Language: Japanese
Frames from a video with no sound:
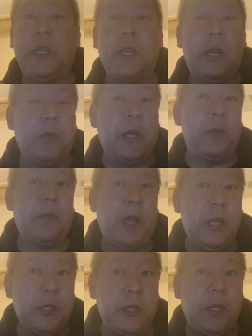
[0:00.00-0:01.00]
いからお金を
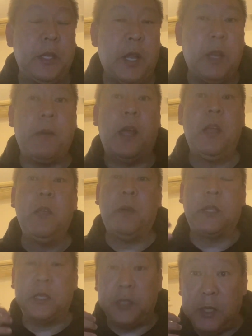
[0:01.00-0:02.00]
返してってなれば、
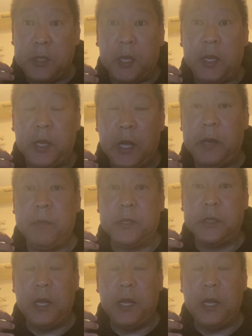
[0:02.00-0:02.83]
私に責任がありますか